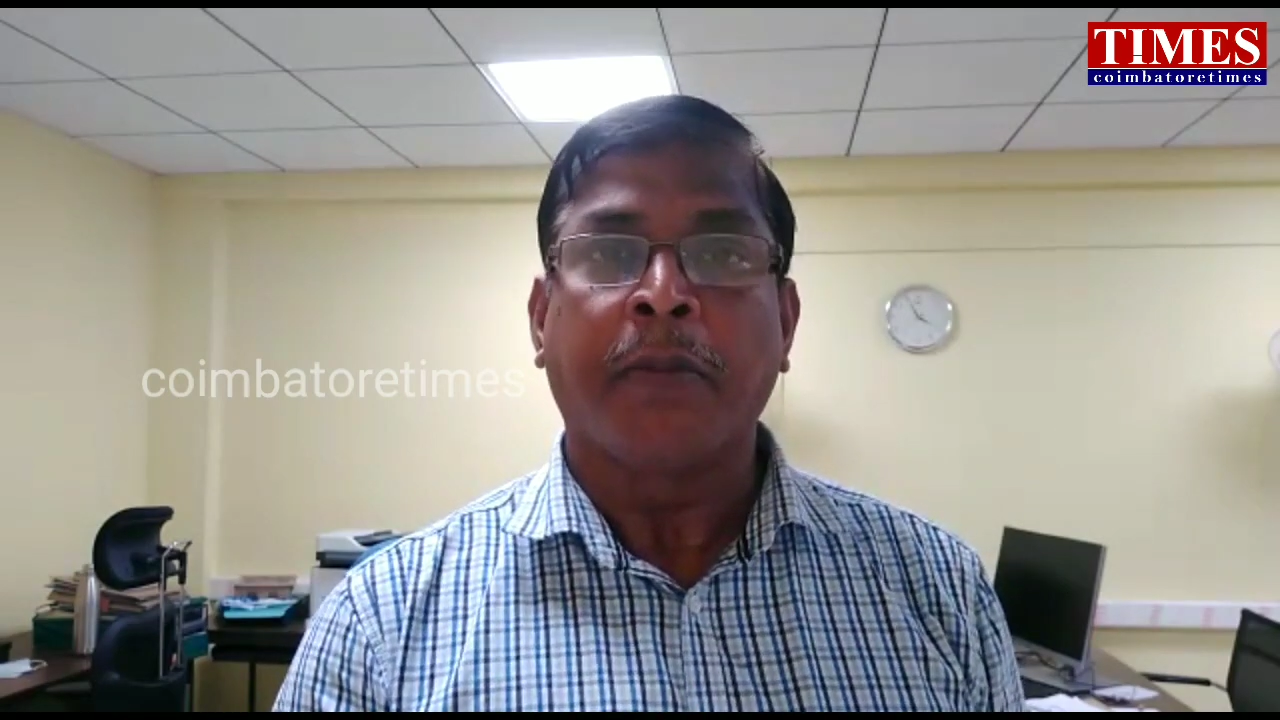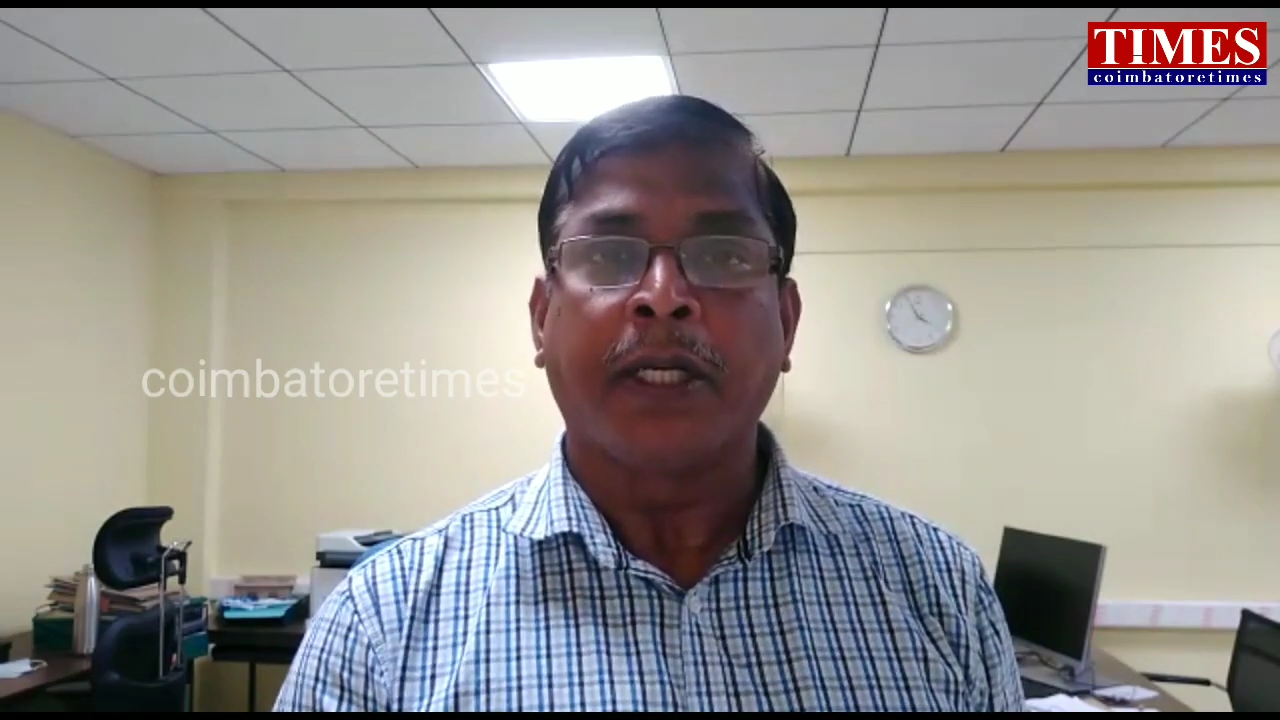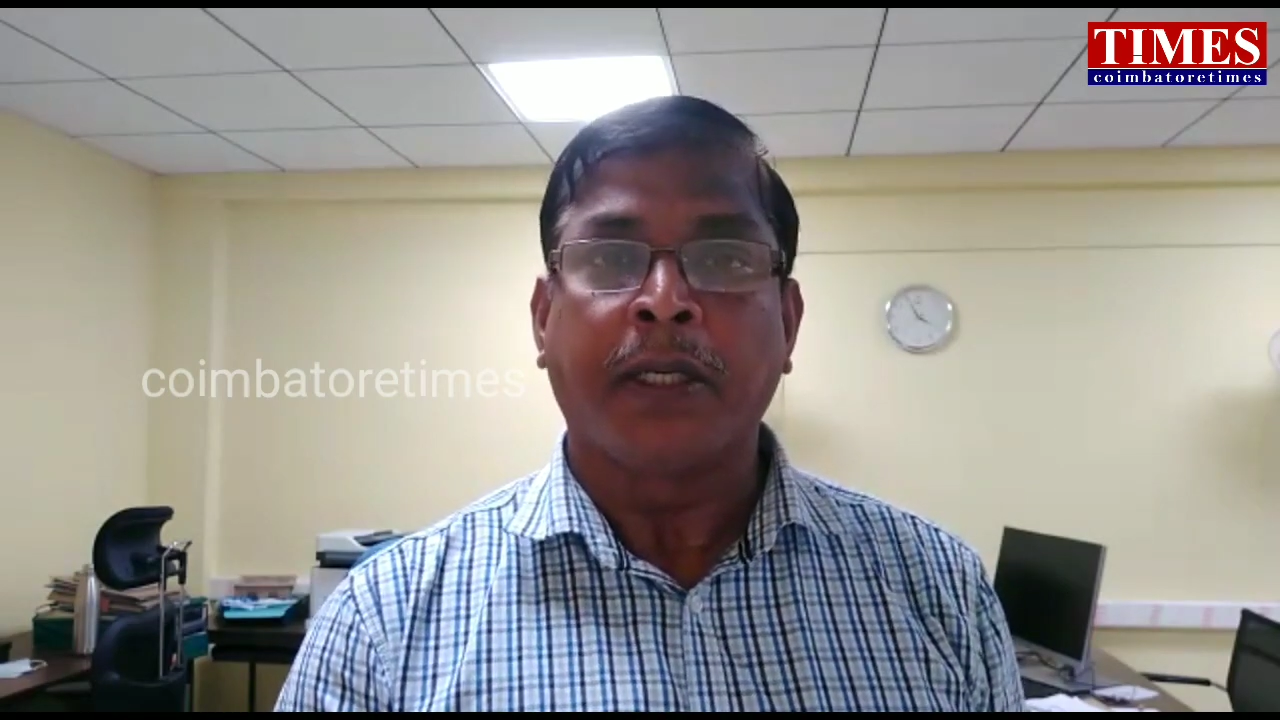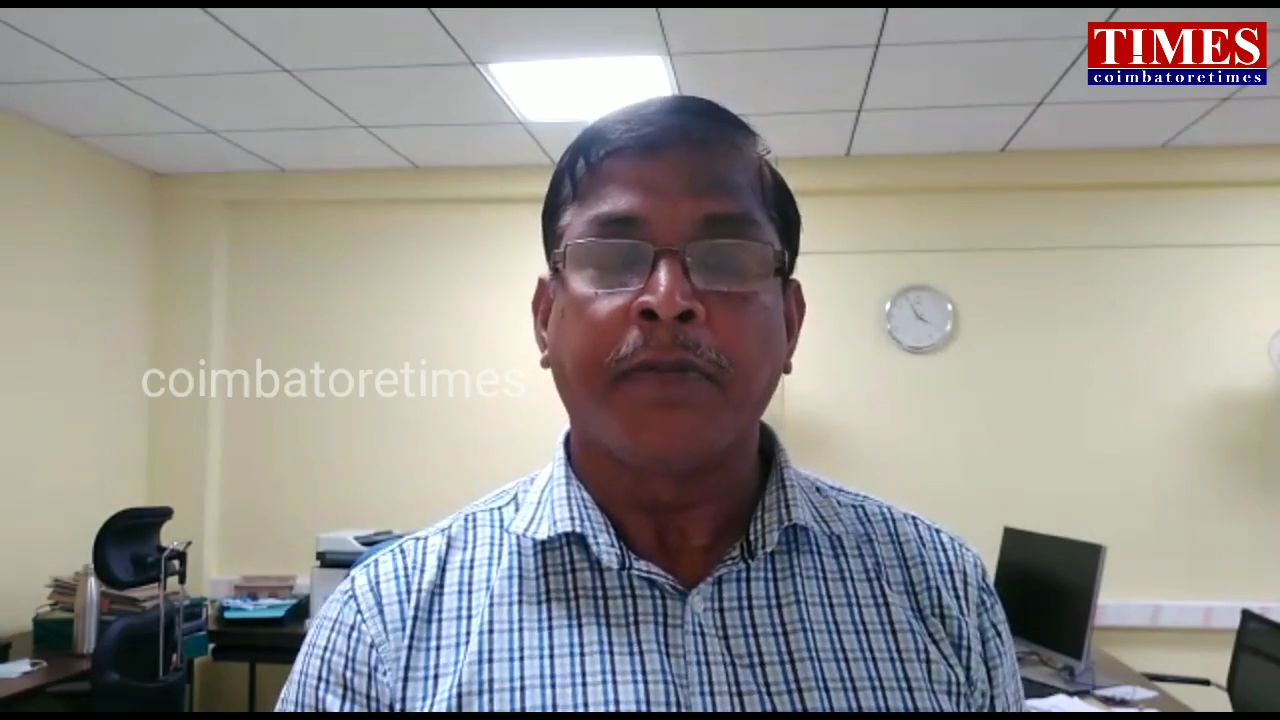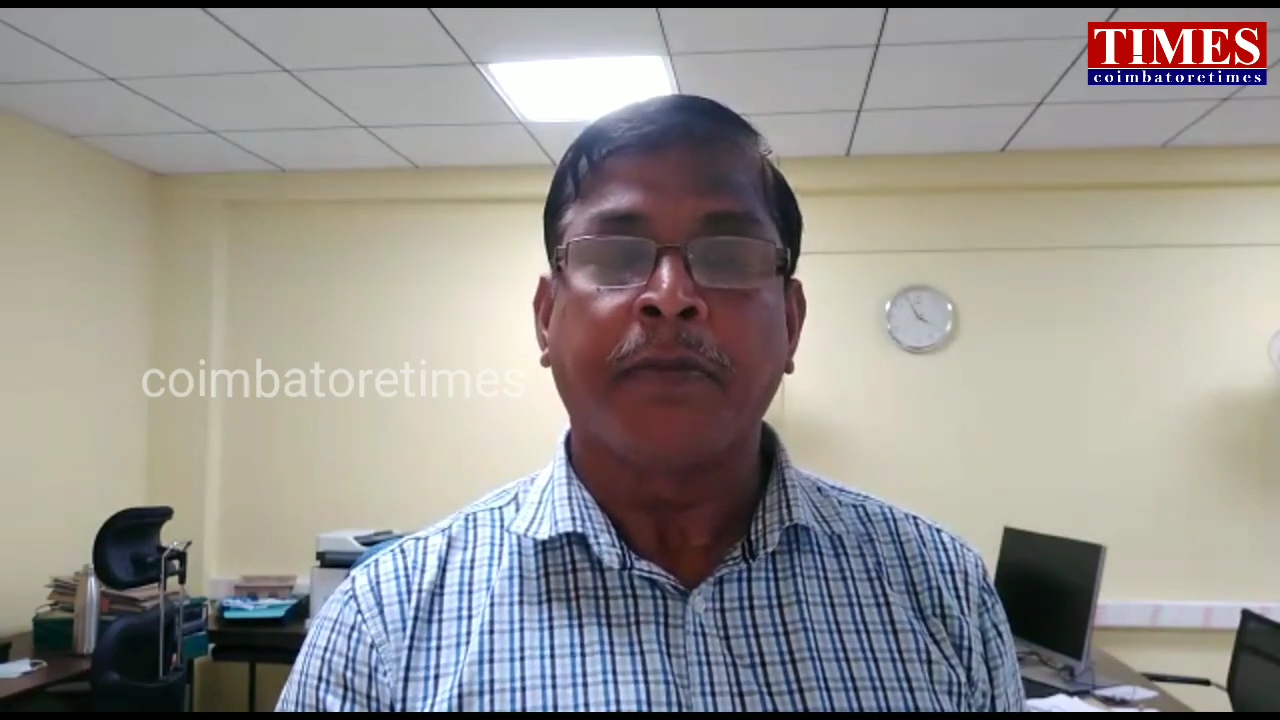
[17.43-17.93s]

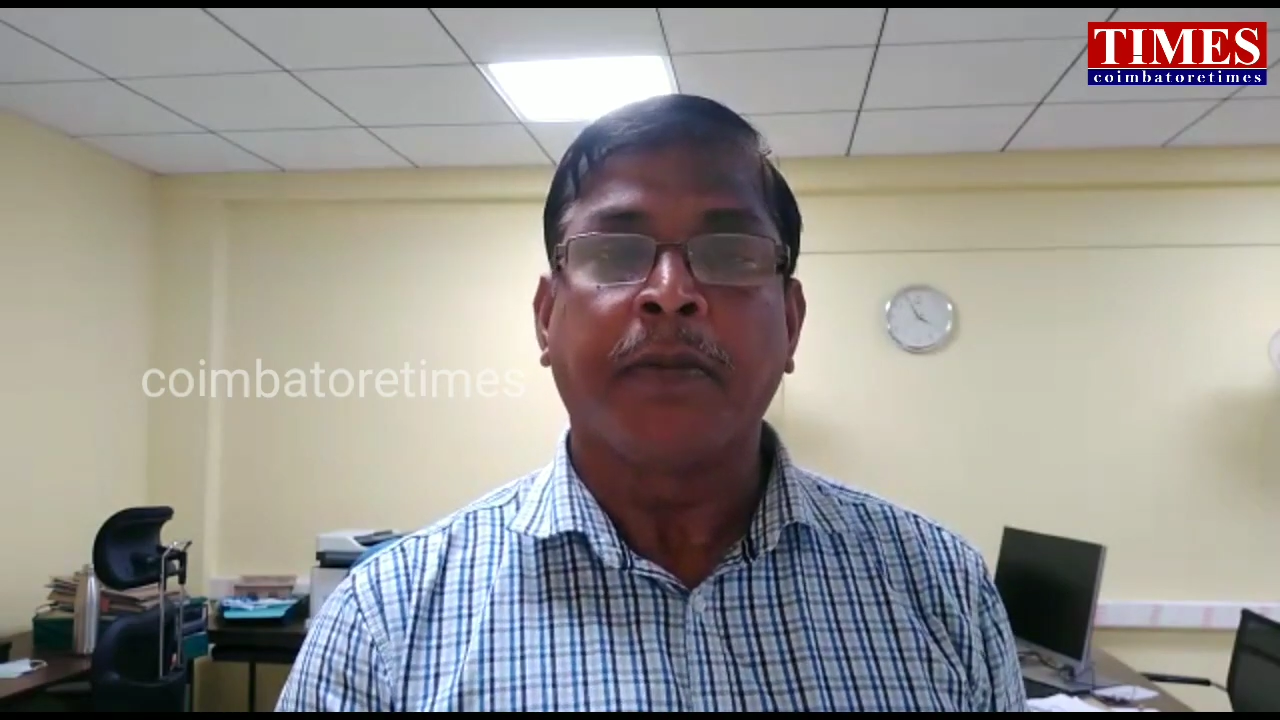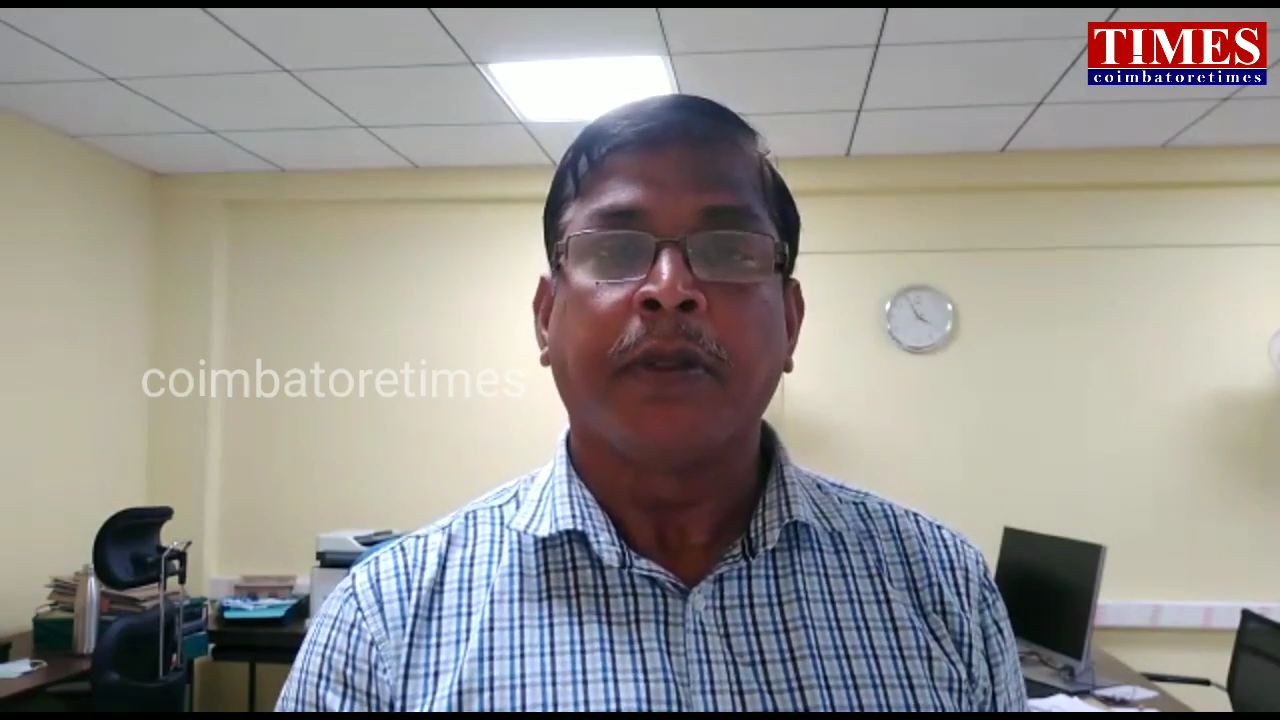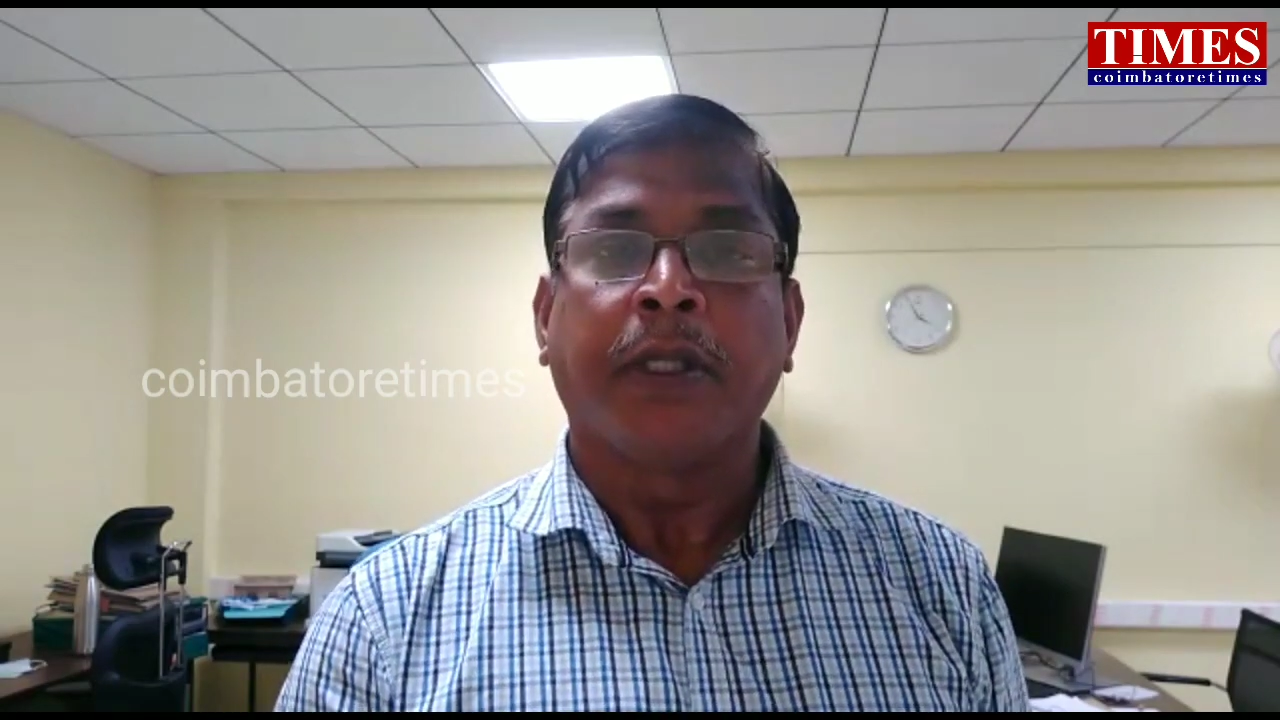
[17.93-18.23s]
மற்றும்